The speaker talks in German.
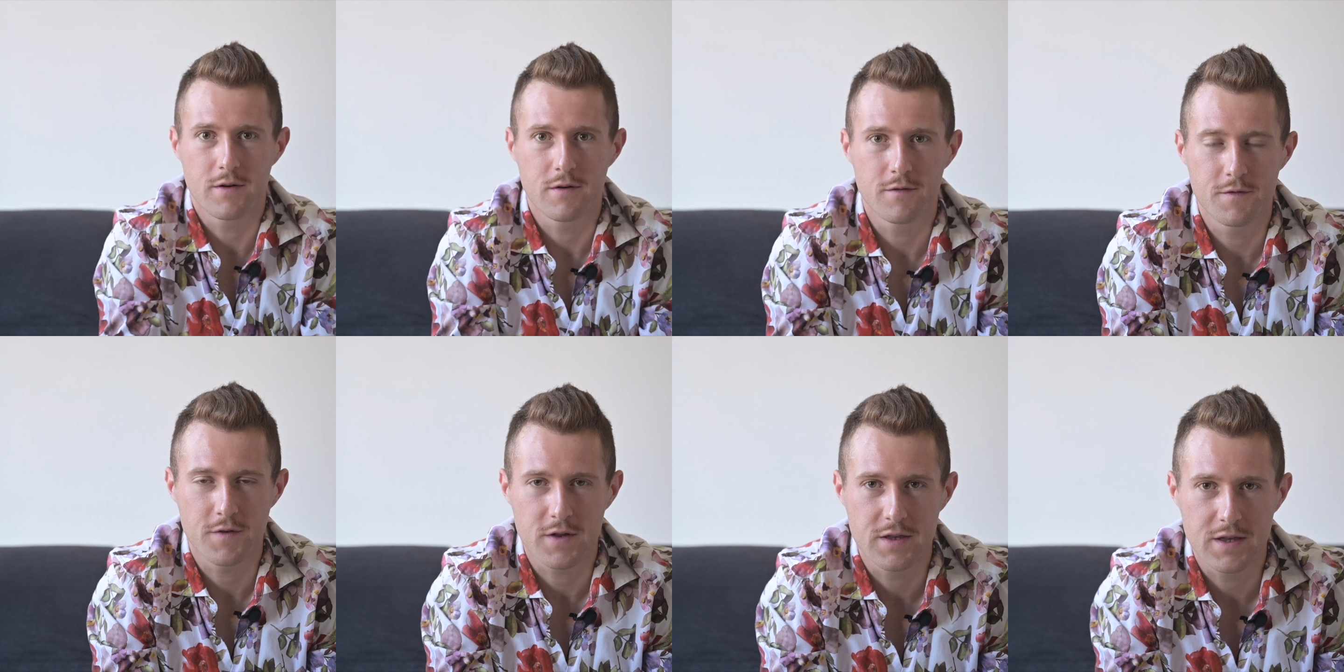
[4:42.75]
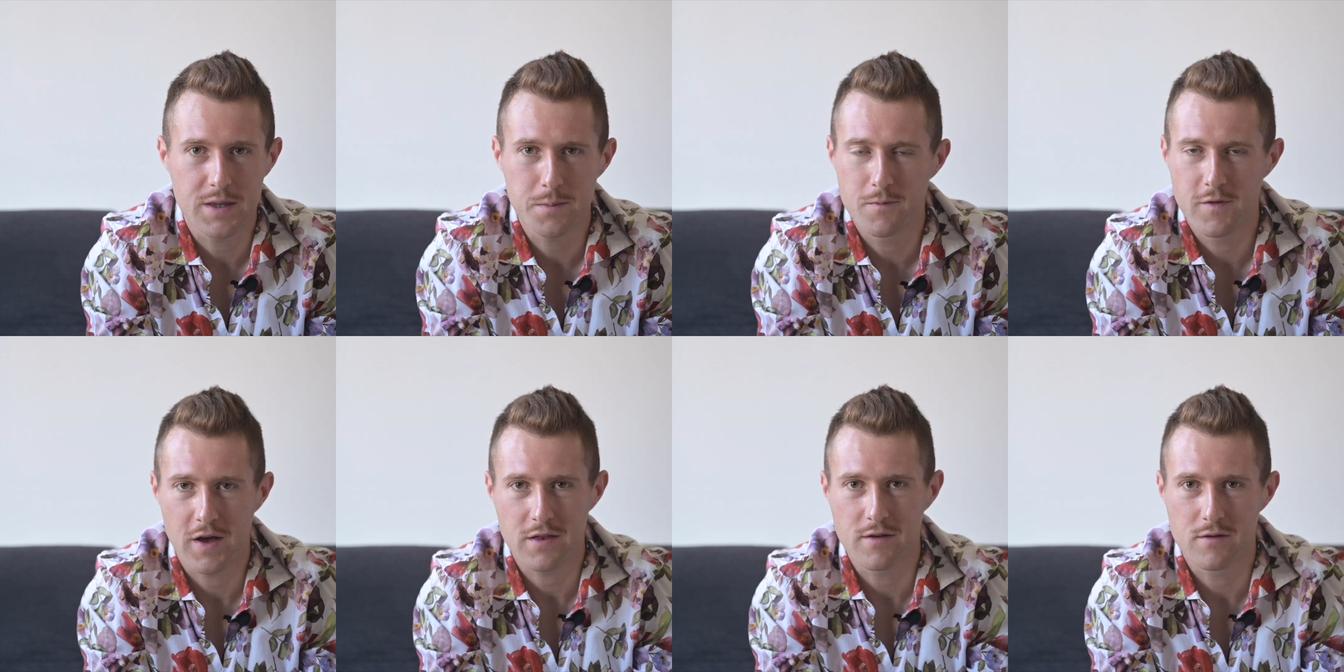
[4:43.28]
vertrieben
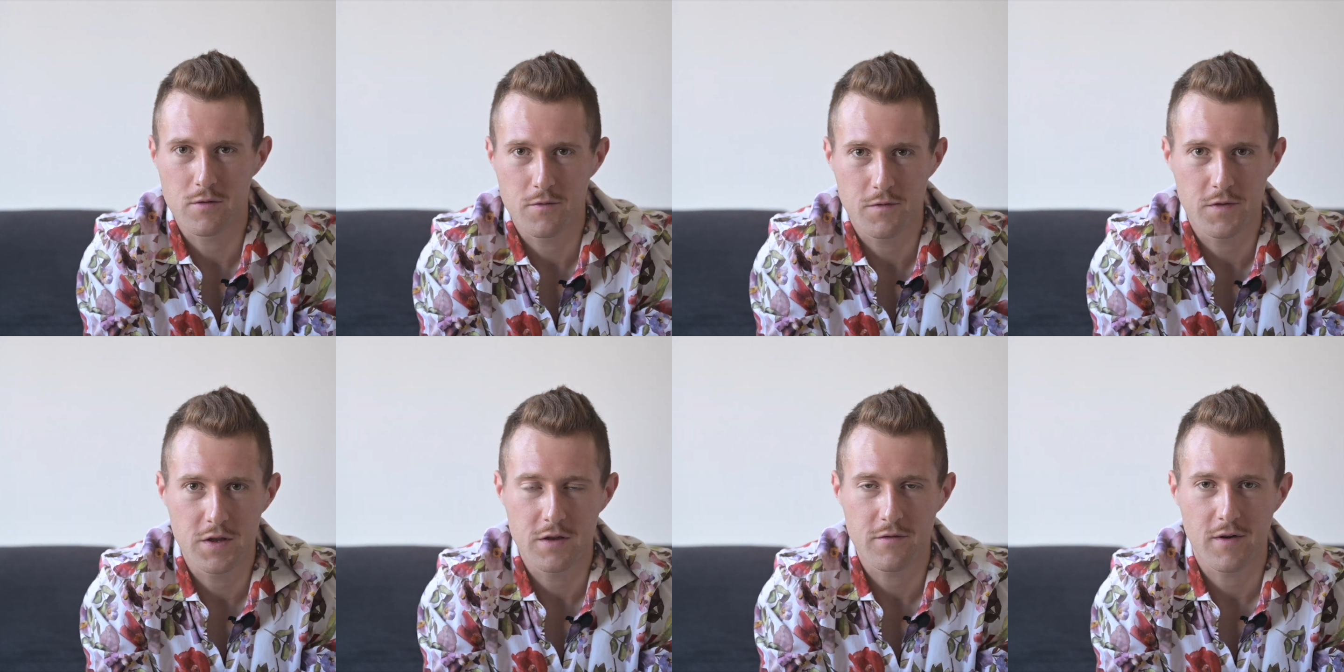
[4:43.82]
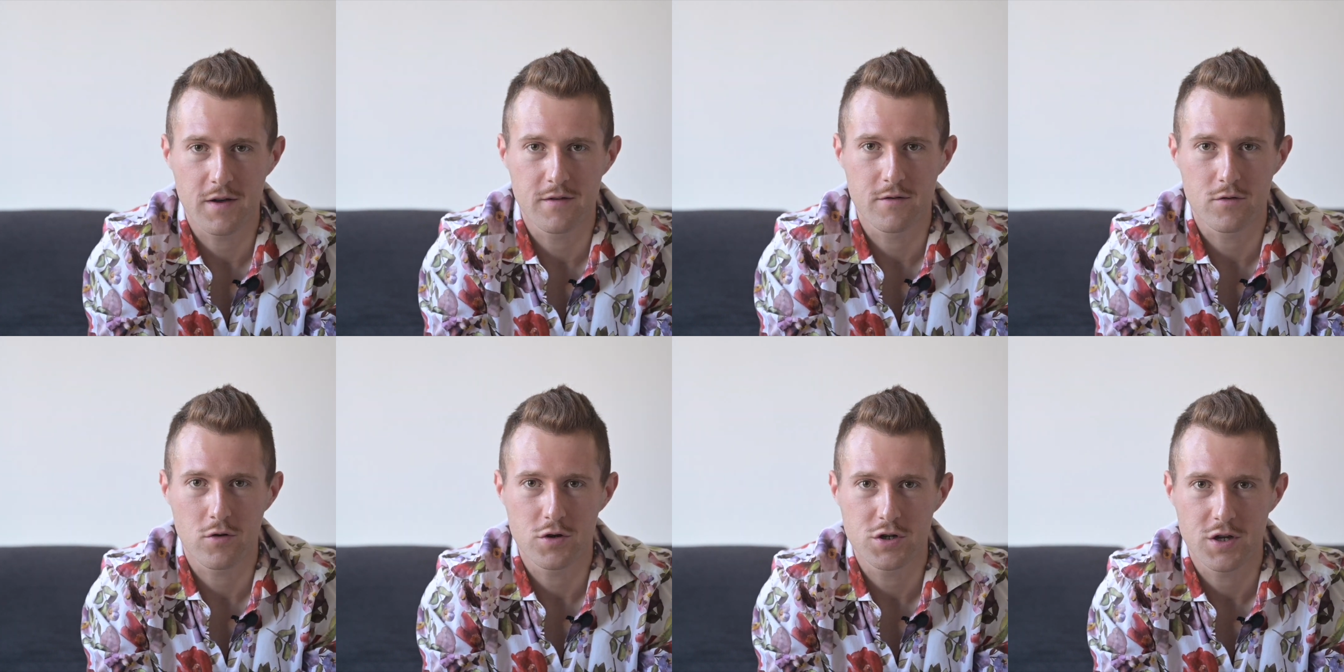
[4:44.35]
werden die, so viel ich weiß, in
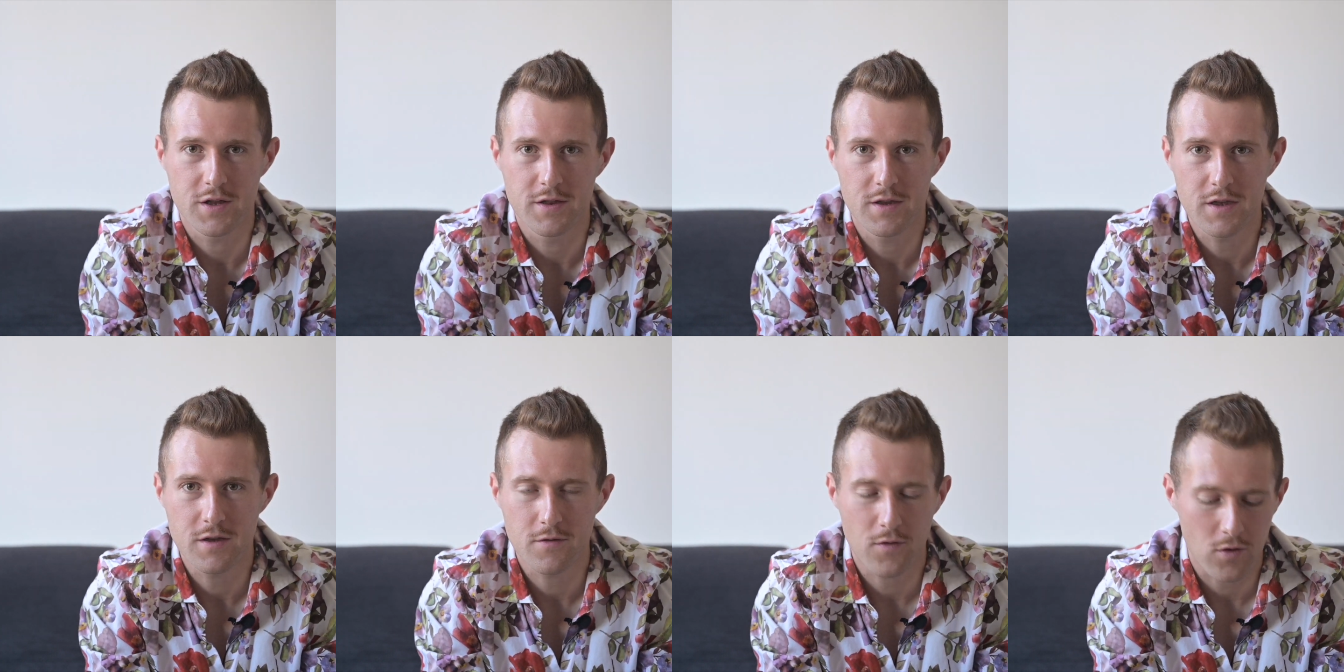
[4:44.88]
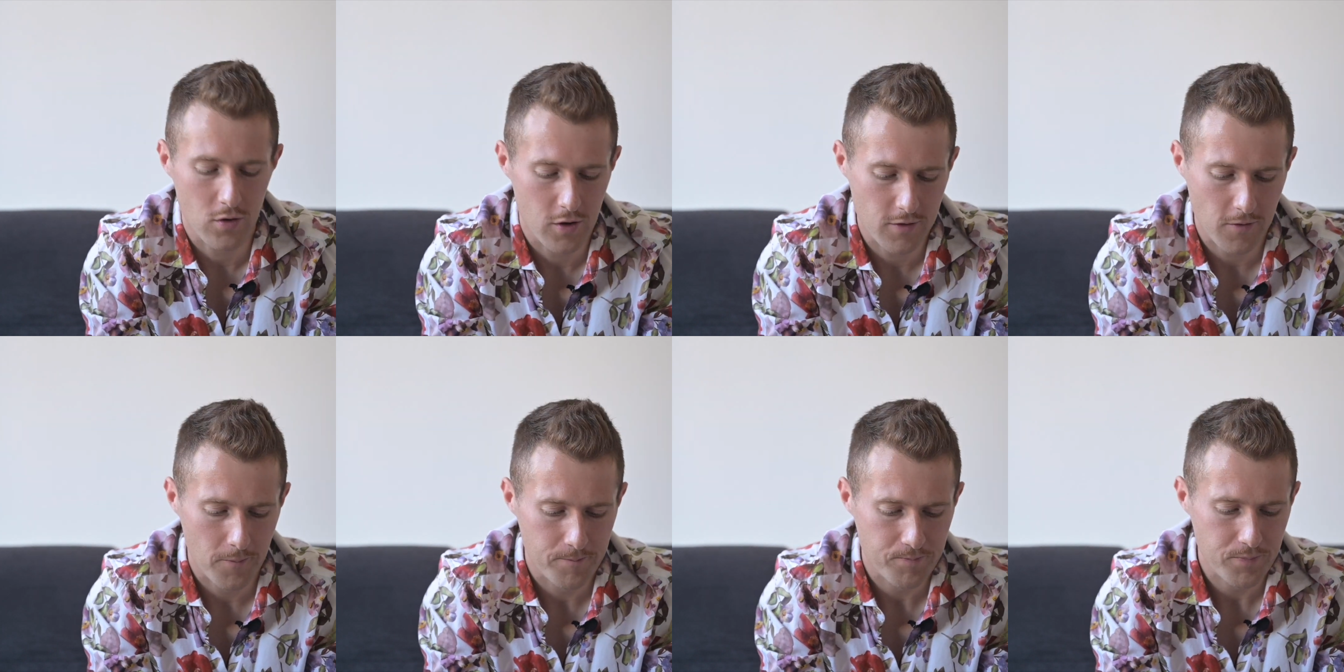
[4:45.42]
Deutschland nicht vor Ort.